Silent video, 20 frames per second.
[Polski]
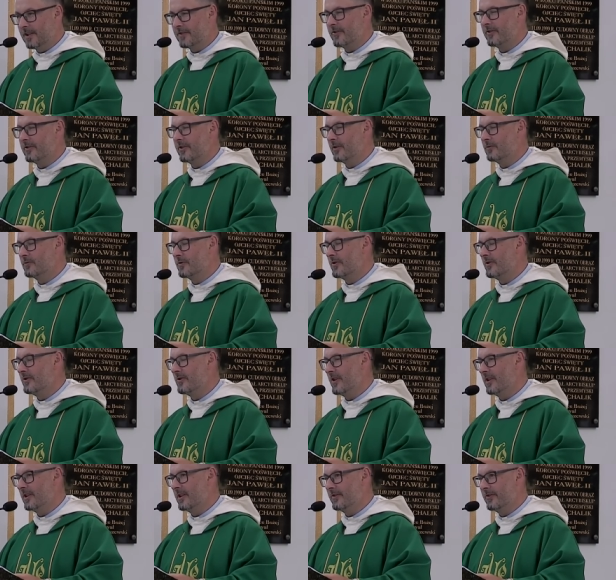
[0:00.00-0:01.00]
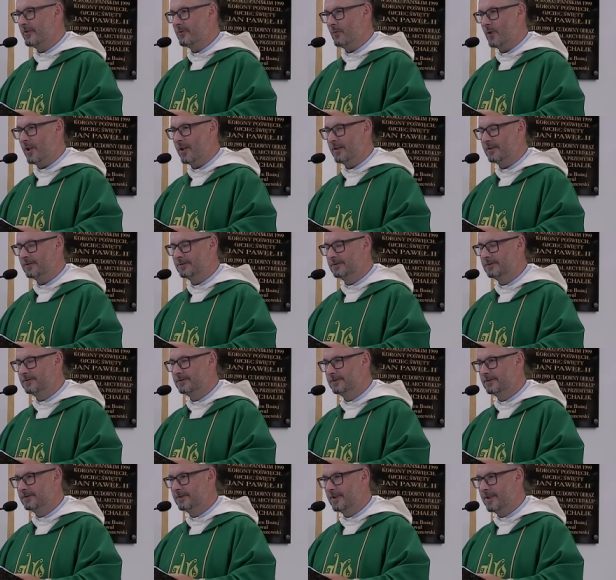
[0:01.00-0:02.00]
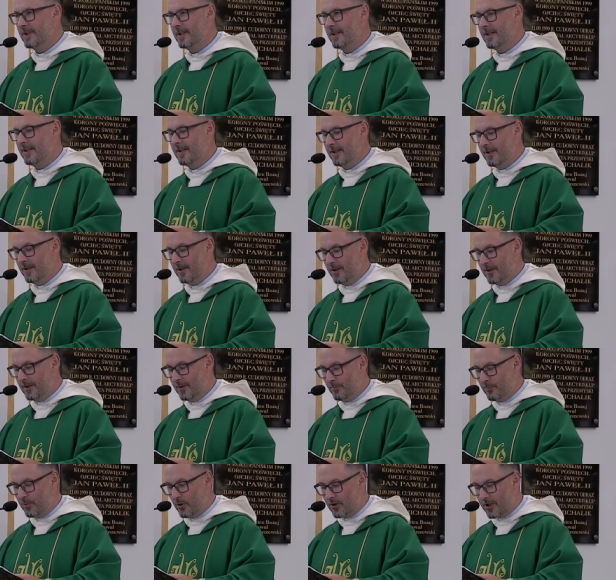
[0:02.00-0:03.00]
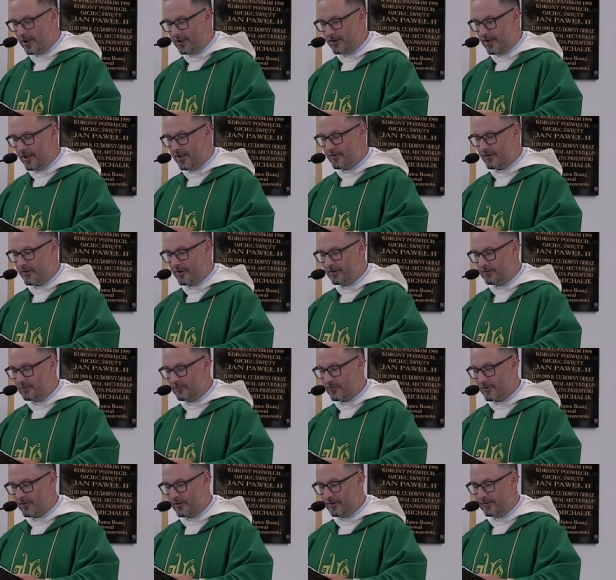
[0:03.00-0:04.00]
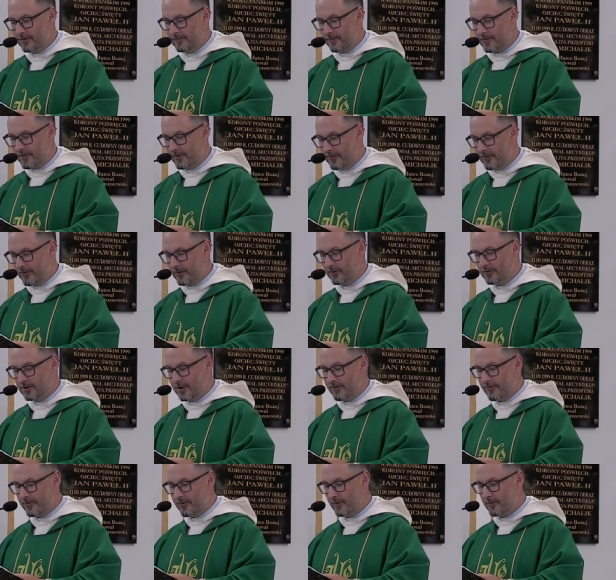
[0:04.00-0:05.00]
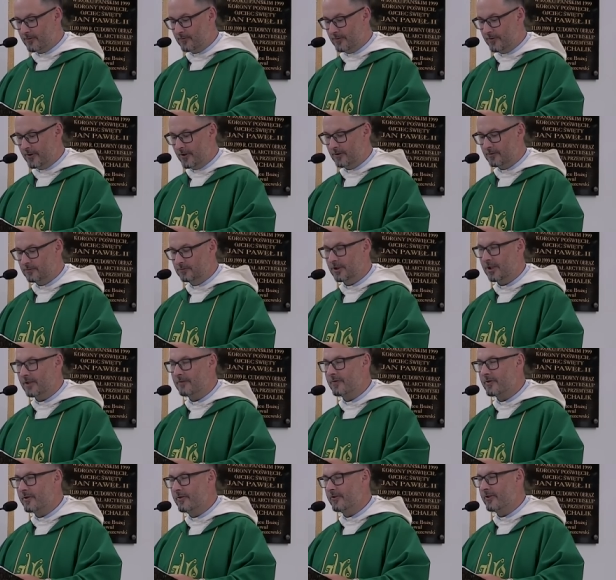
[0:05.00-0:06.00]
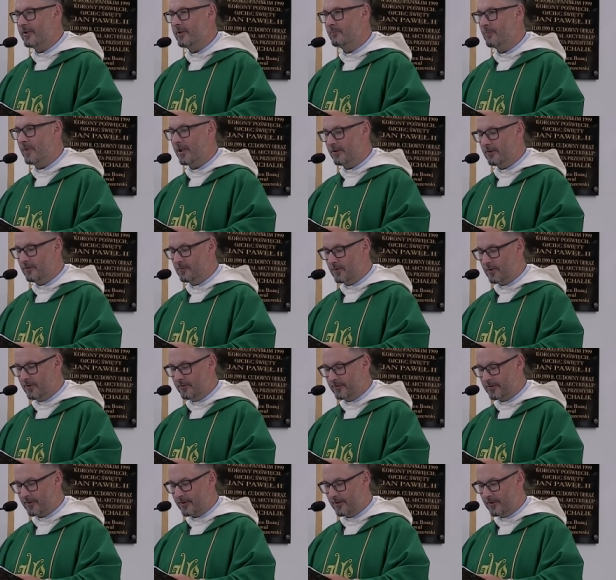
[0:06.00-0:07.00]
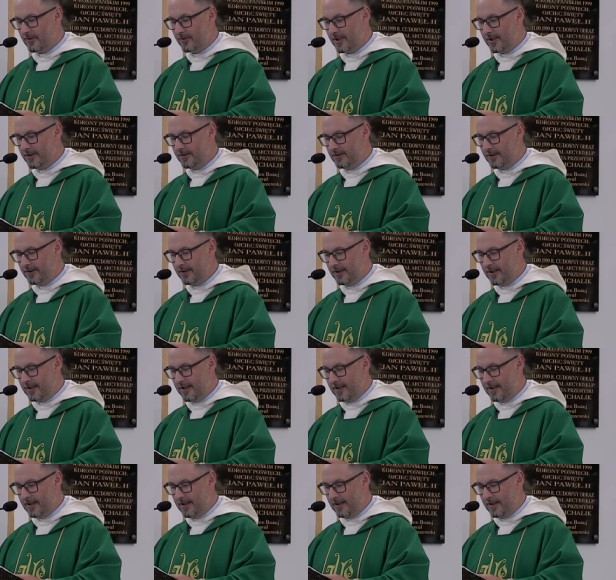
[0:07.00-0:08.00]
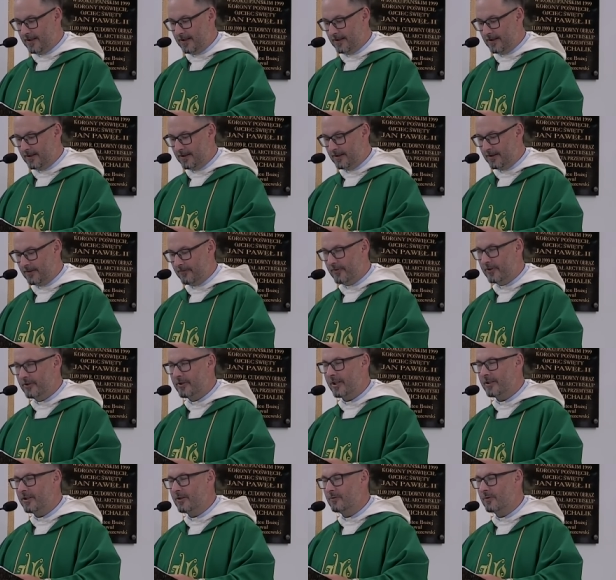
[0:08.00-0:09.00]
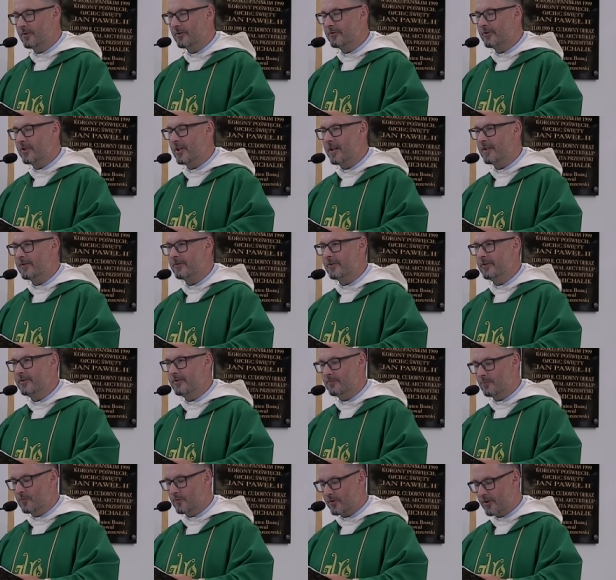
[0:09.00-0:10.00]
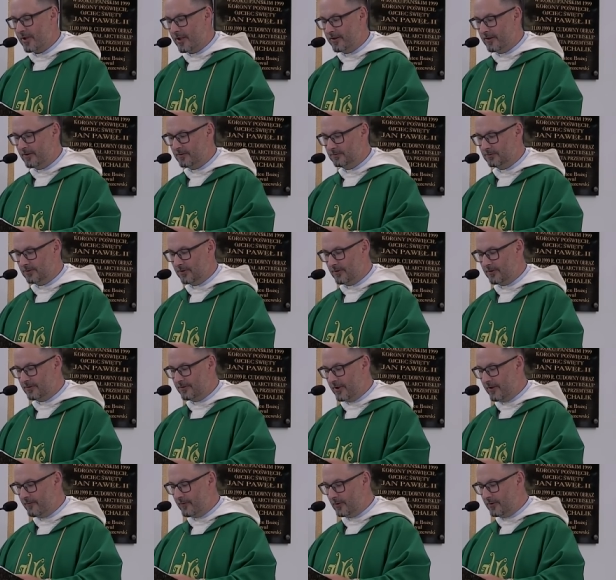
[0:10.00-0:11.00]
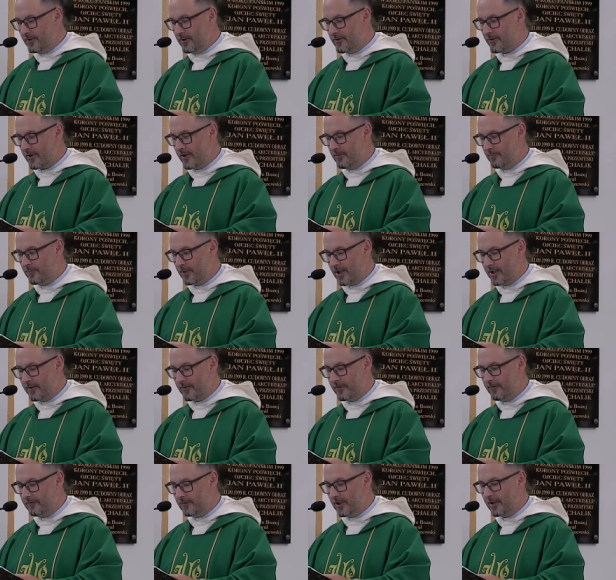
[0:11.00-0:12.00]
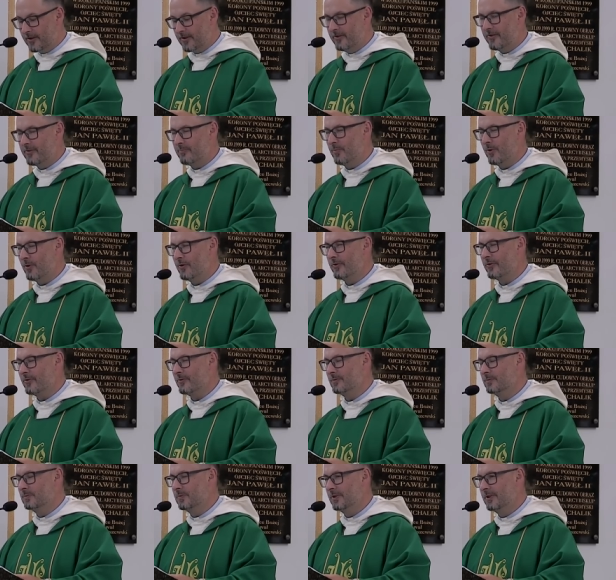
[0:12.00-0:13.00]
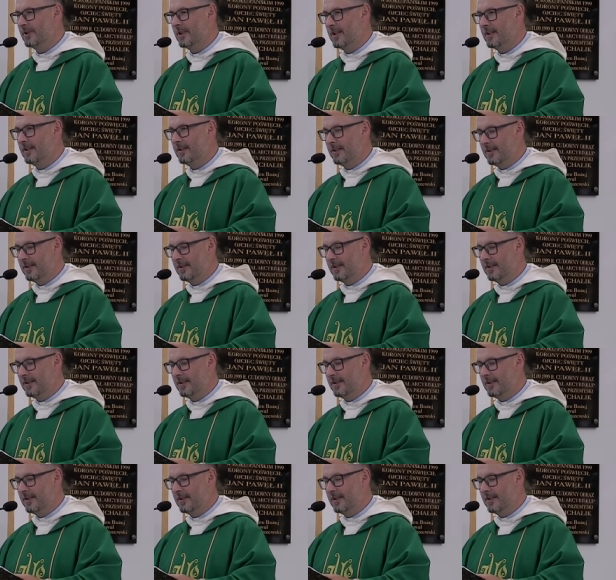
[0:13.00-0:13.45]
tacy nauczyciele zła, poganiacze, którzy wszystko nadzorują, nad wszystkim mają kontrolę, wydają rozkazy i zmuszają do niewolniczej pracy w taki sposób,